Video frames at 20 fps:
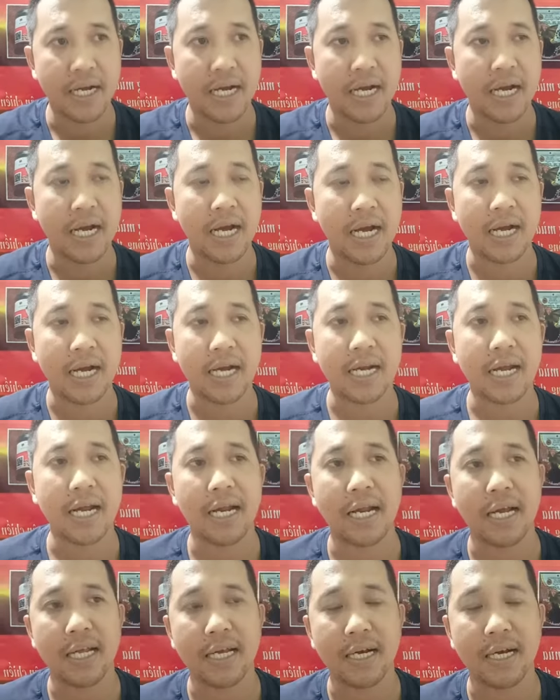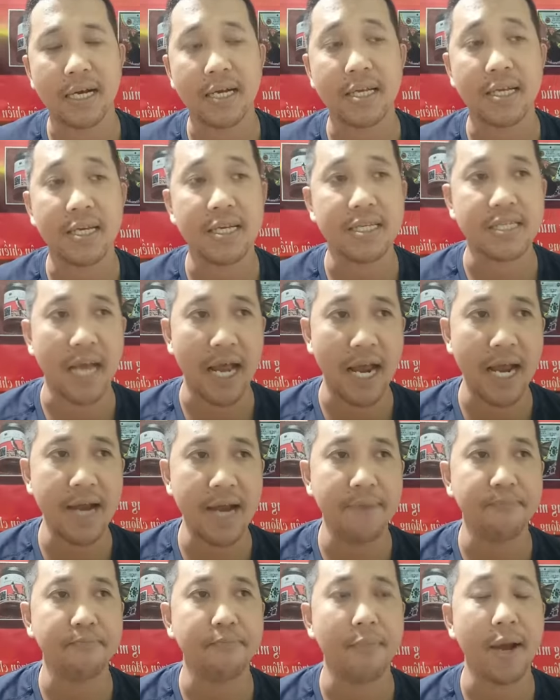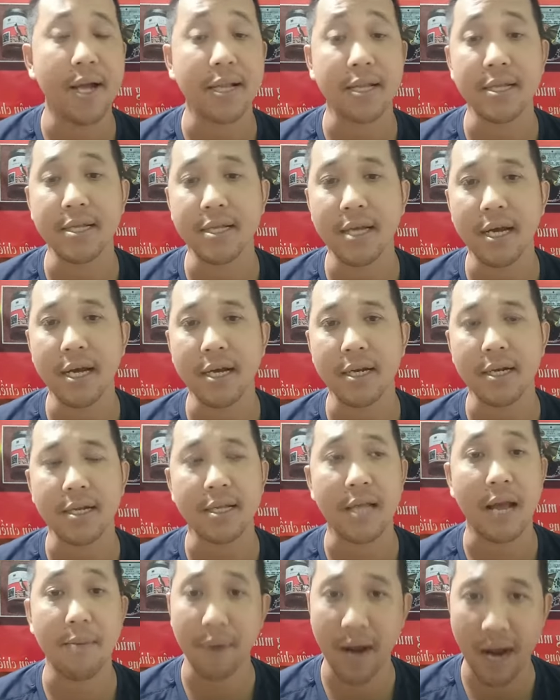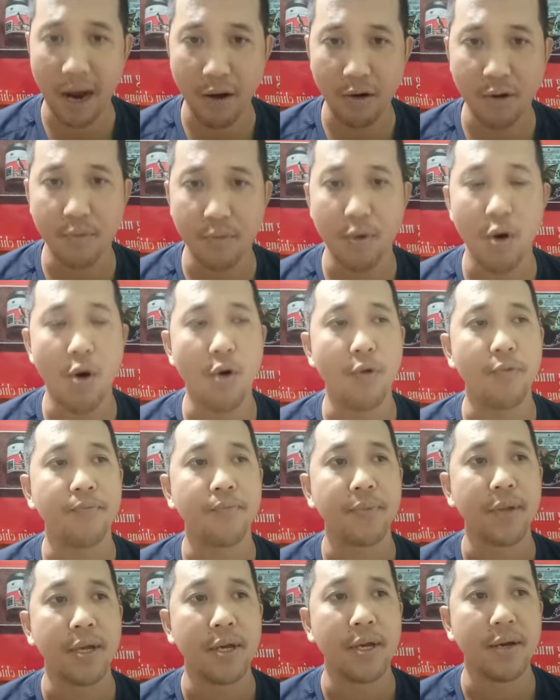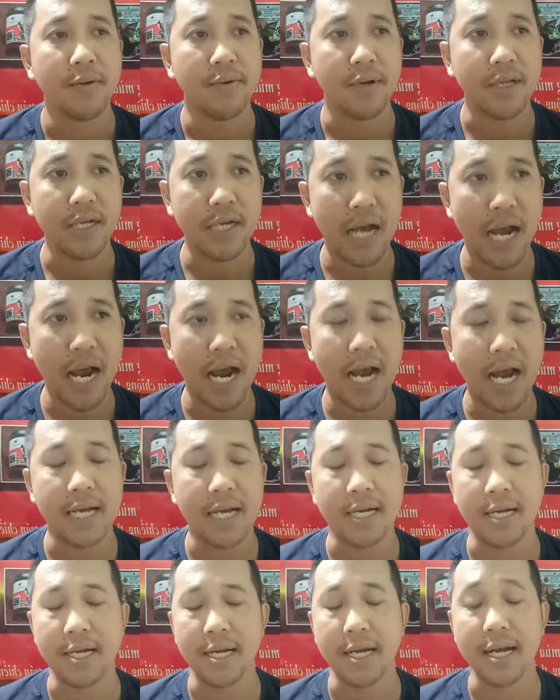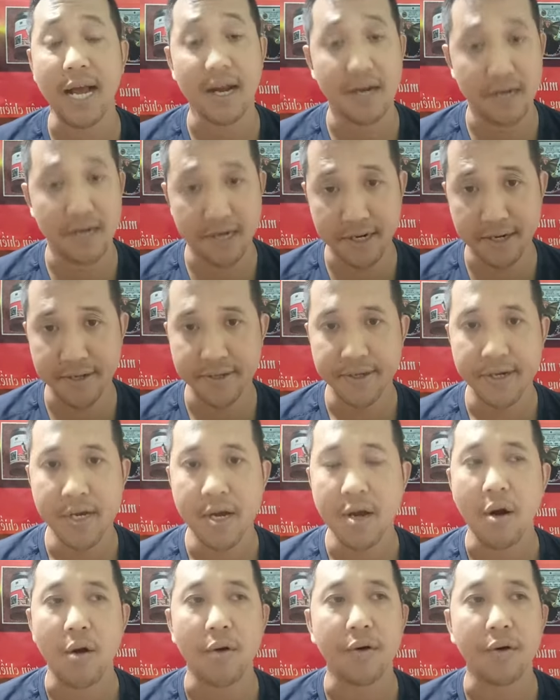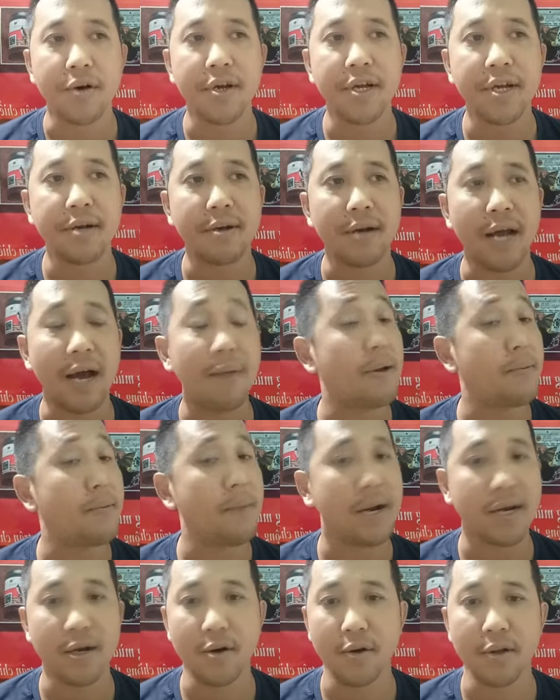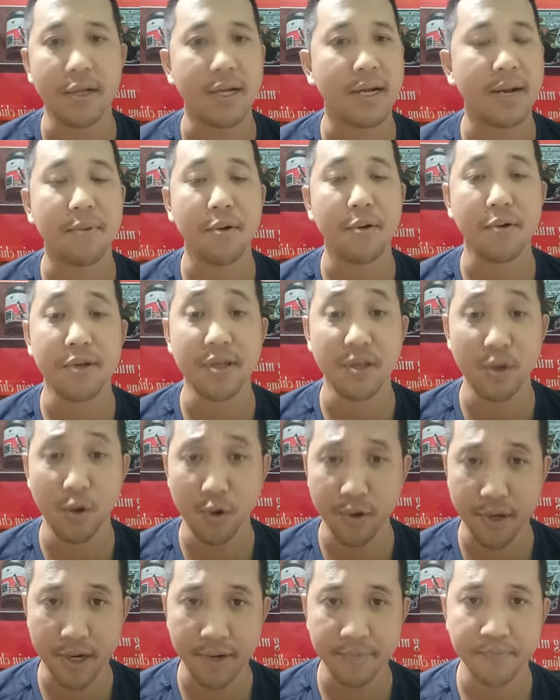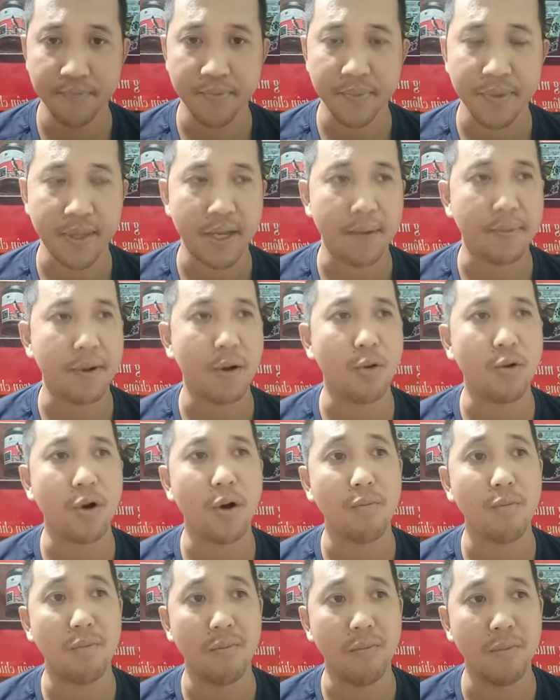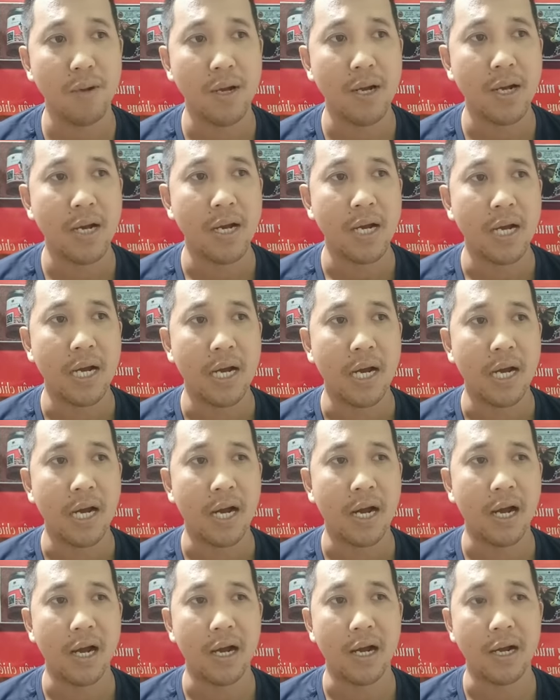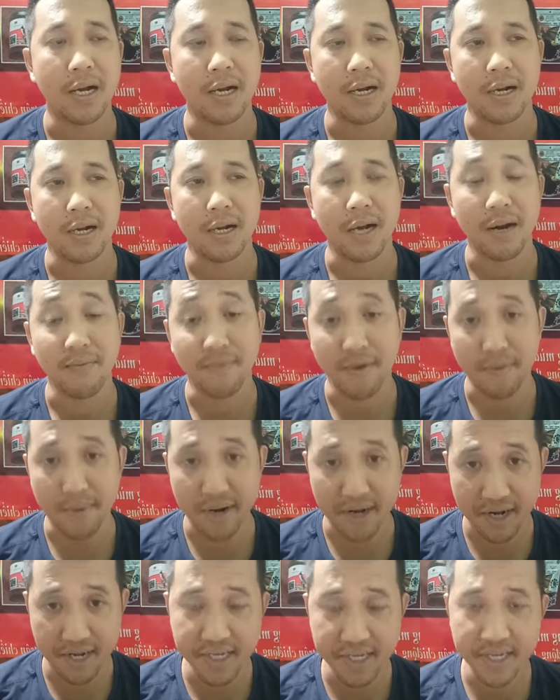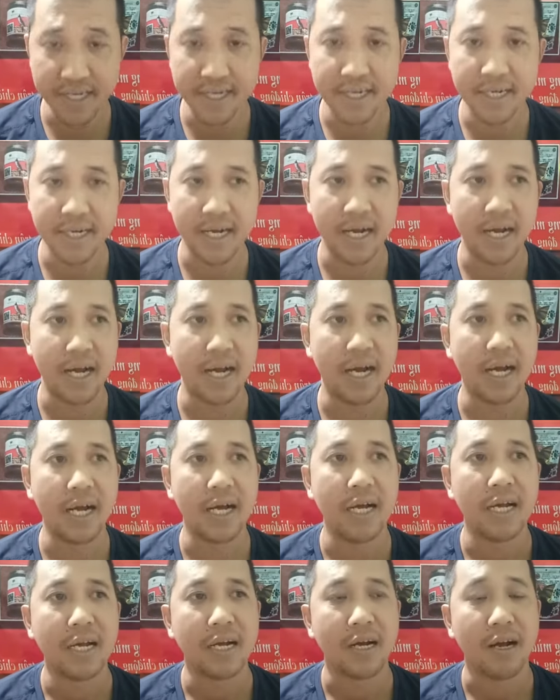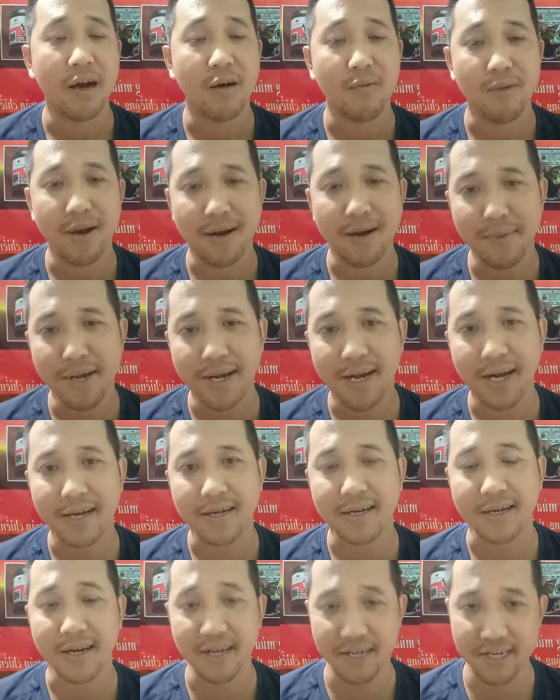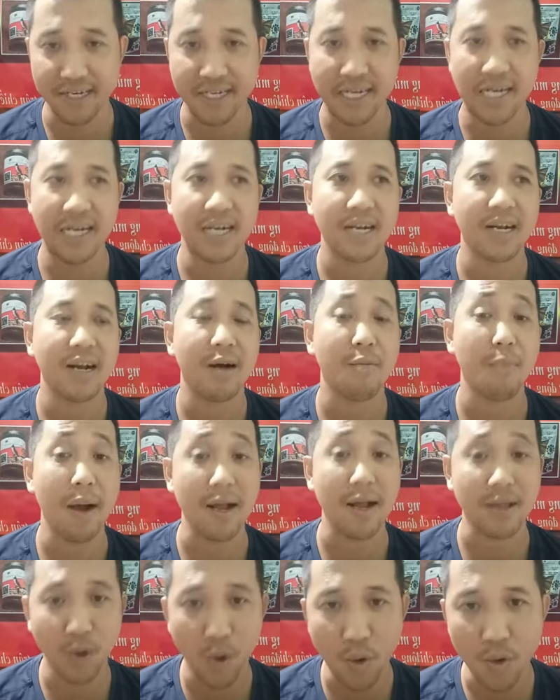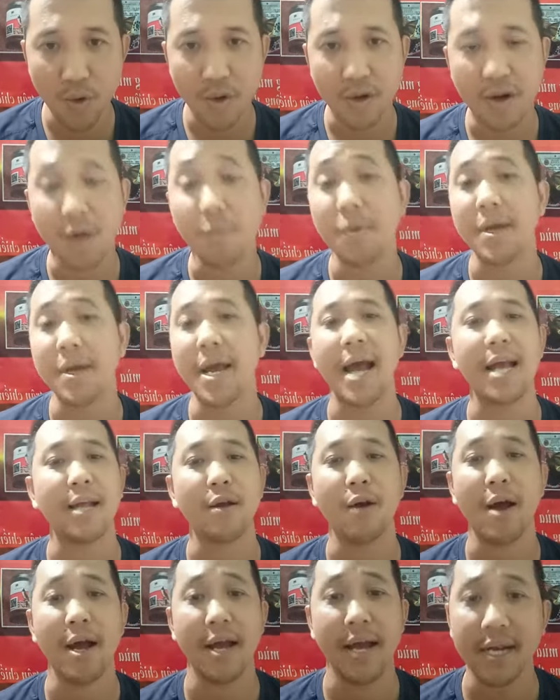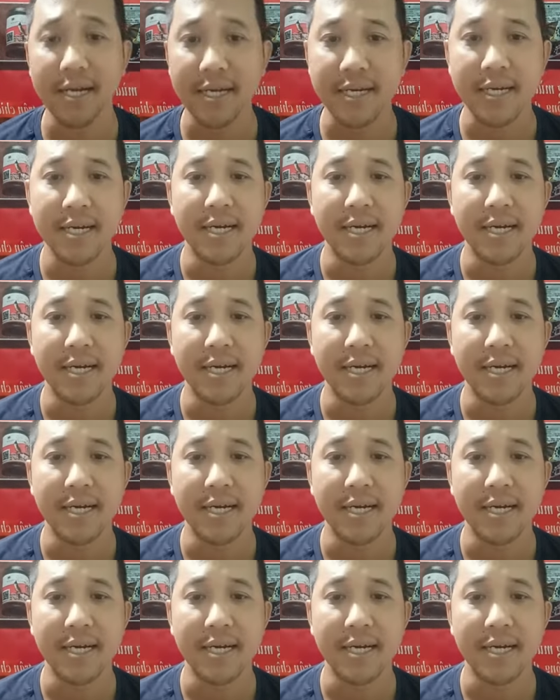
Cái này là những cái chia sẻ mang tính chất tham khảo là một, cái thứ hai là để ngăn ngừa. Còn riêng đã bị bệnh rồi thì Nam Râu xin thua nha. Nam Râu không lành về bệnh lý, không biết cách trị nha, không bán thuốc, không bị ai cho ai hết.